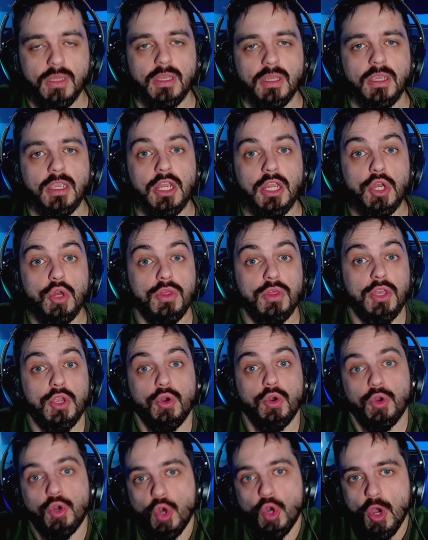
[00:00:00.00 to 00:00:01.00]
y no
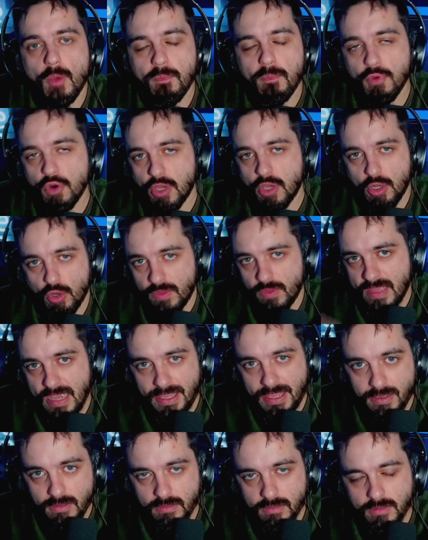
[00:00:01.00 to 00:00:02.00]
digo no porque lo diga
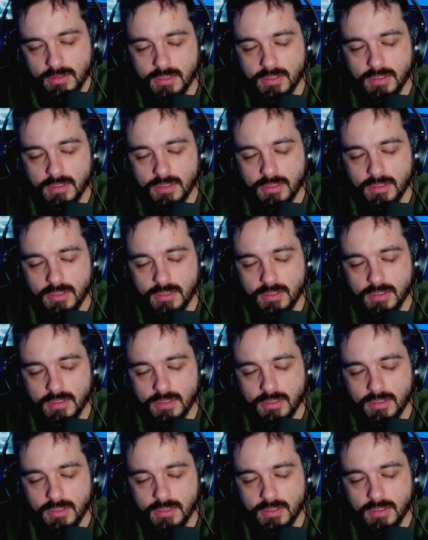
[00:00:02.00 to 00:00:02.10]
yo,